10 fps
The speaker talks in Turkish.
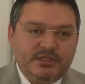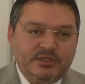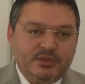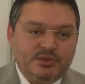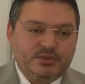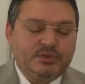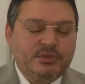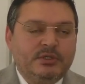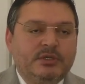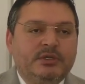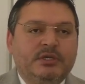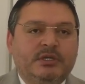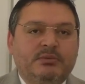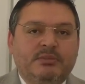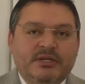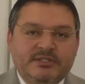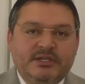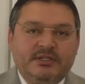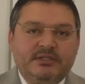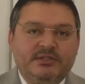diliyoruz e,
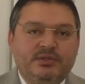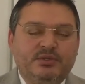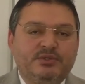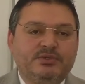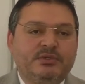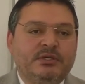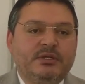başsağlığı diliyoruz.